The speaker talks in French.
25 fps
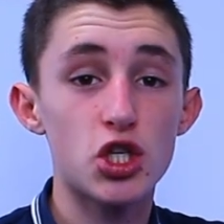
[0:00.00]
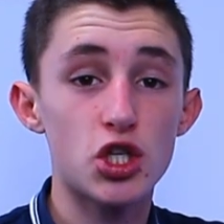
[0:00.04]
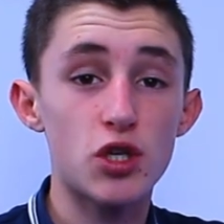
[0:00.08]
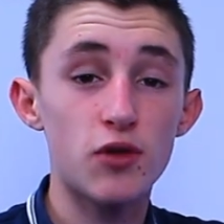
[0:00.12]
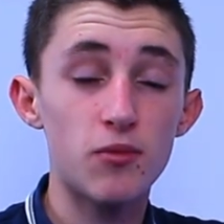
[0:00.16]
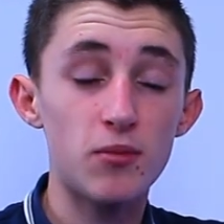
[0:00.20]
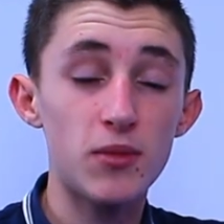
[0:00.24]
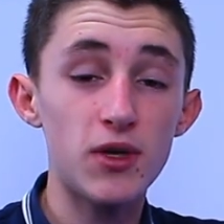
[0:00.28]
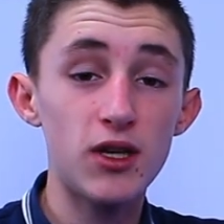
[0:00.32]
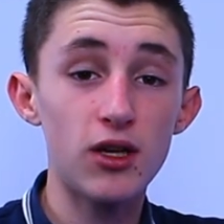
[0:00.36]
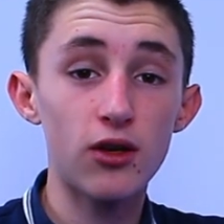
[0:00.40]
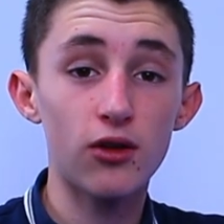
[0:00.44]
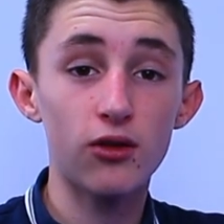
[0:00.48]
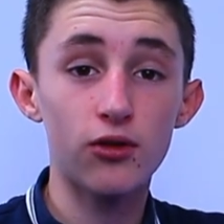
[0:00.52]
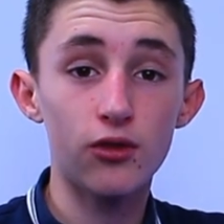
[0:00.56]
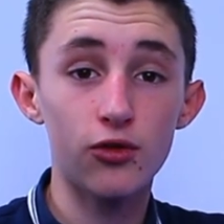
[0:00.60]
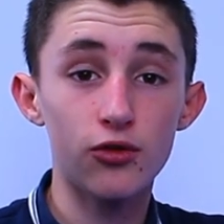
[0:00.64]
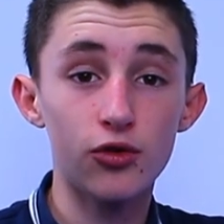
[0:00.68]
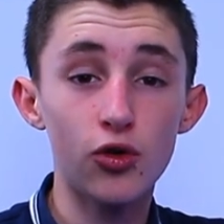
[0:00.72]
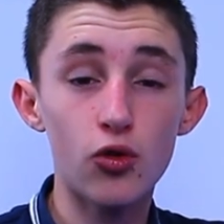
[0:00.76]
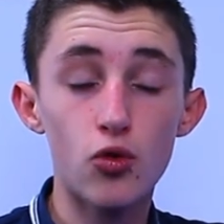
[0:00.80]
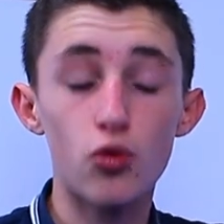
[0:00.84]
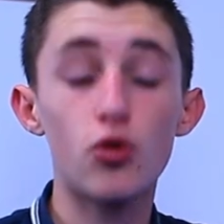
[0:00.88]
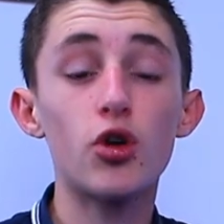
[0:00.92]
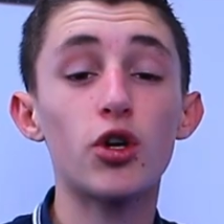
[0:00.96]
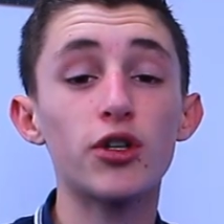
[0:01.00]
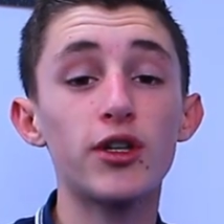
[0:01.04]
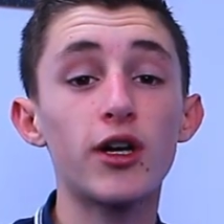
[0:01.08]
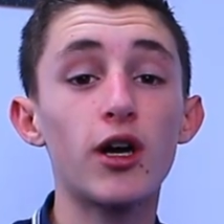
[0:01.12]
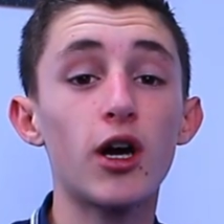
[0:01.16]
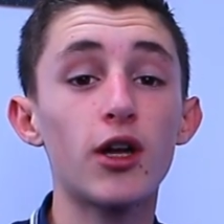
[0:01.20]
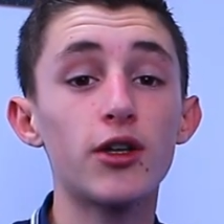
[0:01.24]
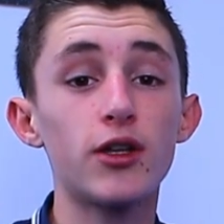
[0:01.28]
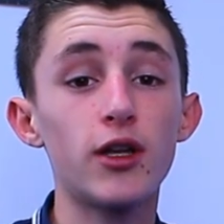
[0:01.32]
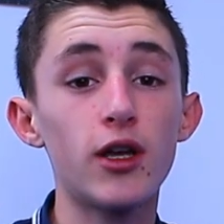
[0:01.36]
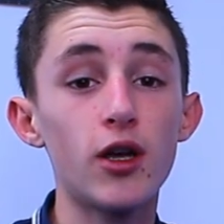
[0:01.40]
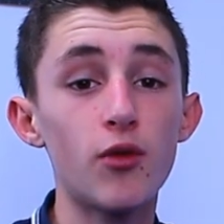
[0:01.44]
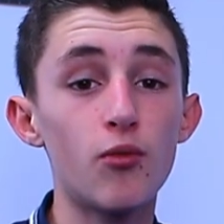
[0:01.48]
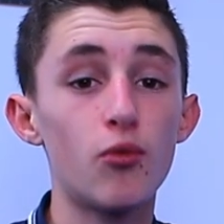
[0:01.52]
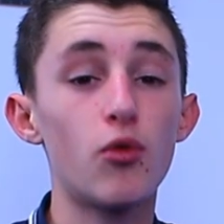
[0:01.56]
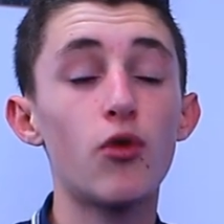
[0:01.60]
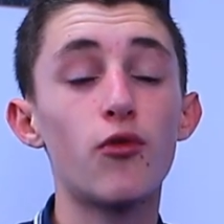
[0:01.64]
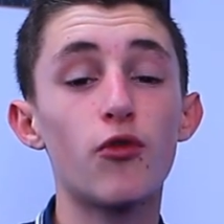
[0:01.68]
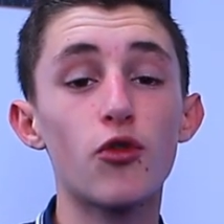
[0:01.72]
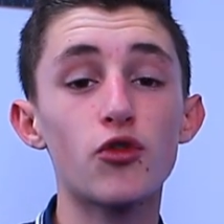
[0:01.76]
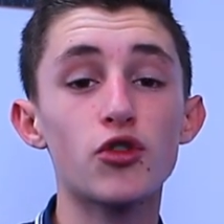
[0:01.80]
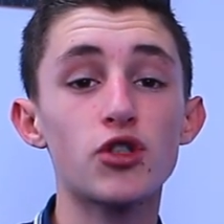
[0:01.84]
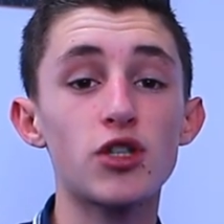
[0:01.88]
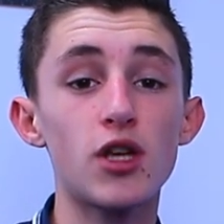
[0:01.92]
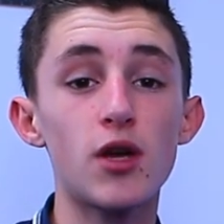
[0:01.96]
J'ai mis euh, deux couleurs dégradées, un bleu
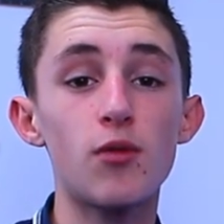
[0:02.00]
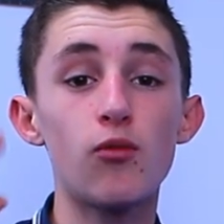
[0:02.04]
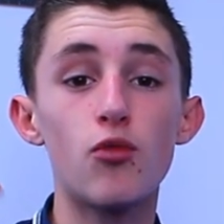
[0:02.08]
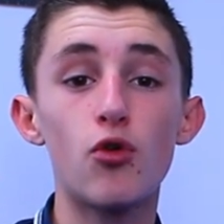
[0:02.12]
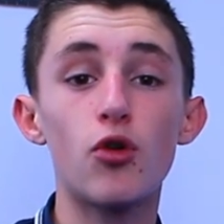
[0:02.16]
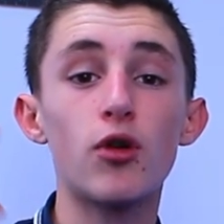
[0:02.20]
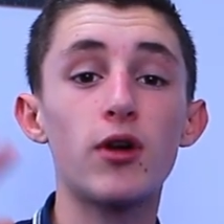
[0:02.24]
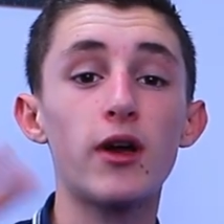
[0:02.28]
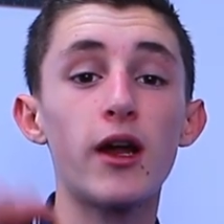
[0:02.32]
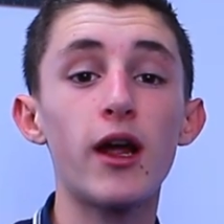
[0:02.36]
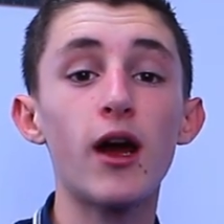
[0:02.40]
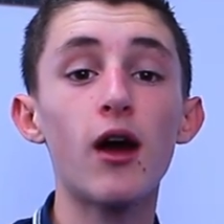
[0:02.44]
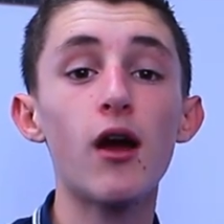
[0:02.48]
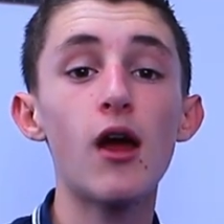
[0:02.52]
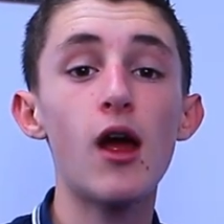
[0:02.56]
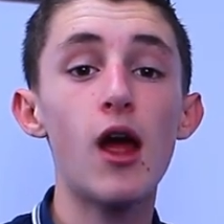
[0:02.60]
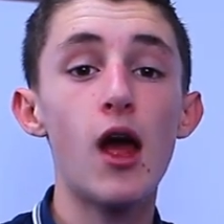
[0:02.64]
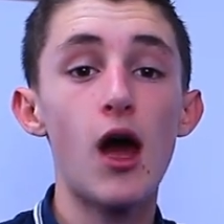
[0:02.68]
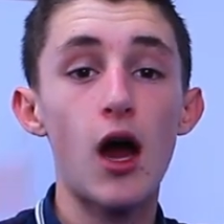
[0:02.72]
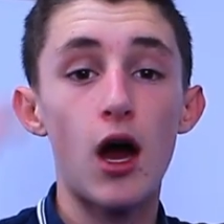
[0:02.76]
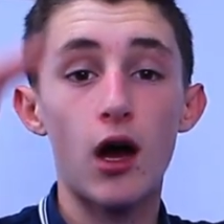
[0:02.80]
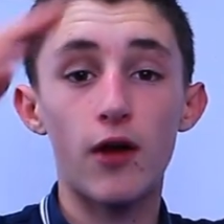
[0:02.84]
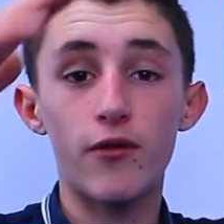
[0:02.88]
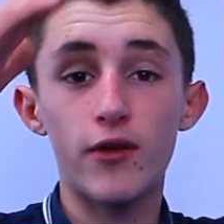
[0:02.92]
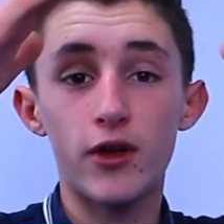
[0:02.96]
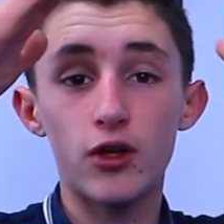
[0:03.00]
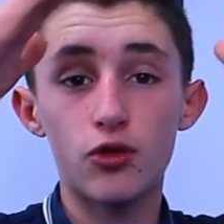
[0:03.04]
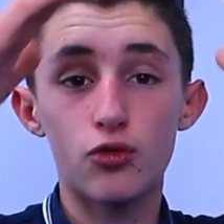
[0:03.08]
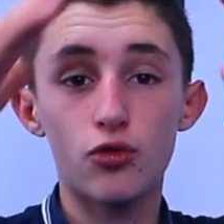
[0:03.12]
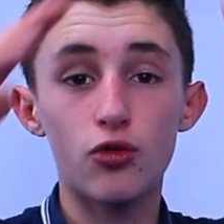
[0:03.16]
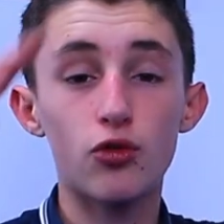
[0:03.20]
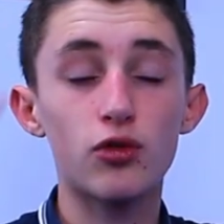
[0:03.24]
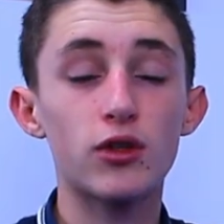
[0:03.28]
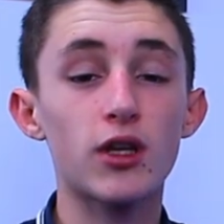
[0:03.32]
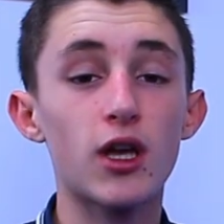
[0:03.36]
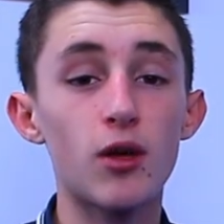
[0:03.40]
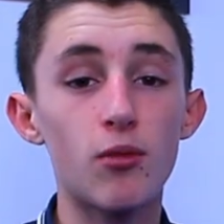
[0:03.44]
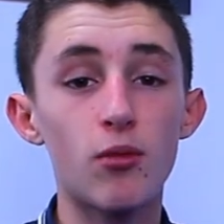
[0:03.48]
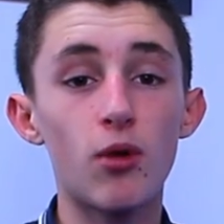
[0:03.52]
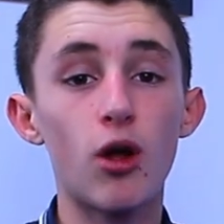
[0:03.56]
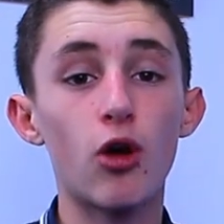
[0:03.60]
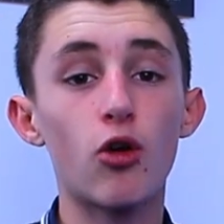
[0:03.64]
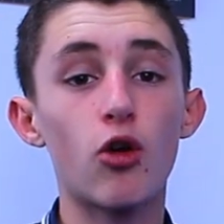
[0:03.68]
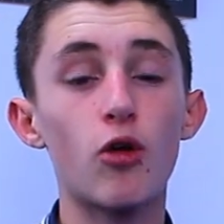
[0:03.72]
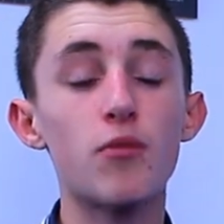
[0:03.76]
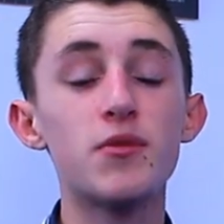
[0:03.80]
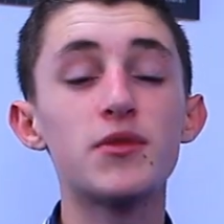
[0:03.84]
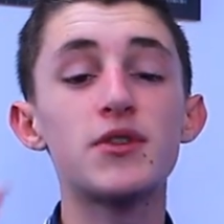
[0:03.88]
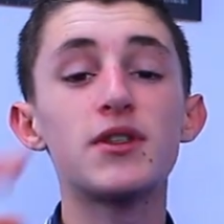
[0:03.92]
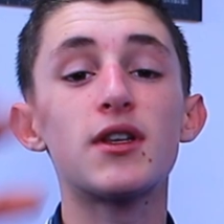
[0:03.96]
foncé, un bleu clair, avec deux traits
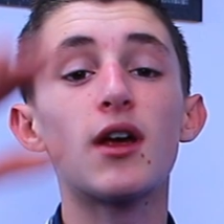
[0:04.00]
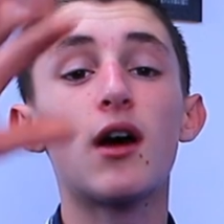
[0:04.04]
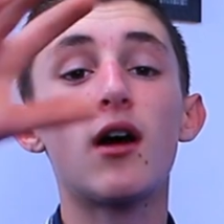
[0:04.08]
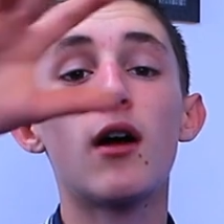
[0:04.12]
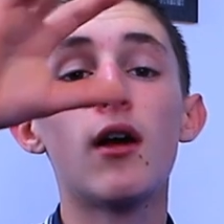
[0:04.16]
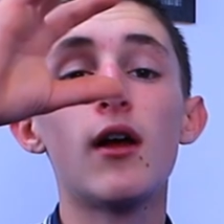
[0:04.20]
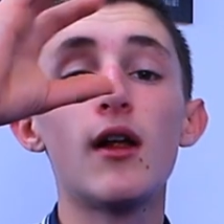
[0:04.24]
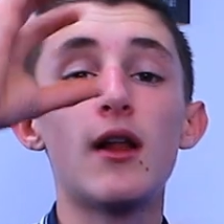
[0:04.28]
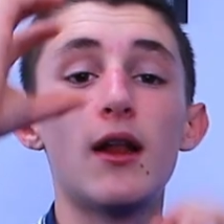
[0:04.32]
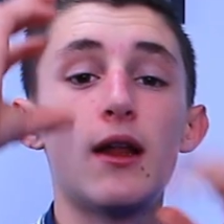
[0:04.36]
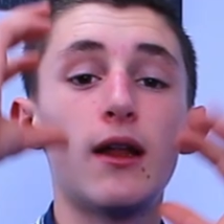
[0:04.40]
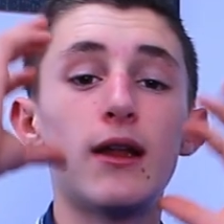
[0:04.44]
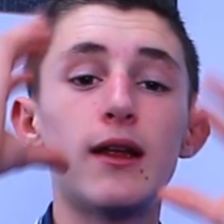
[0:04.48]
blancs comme ça,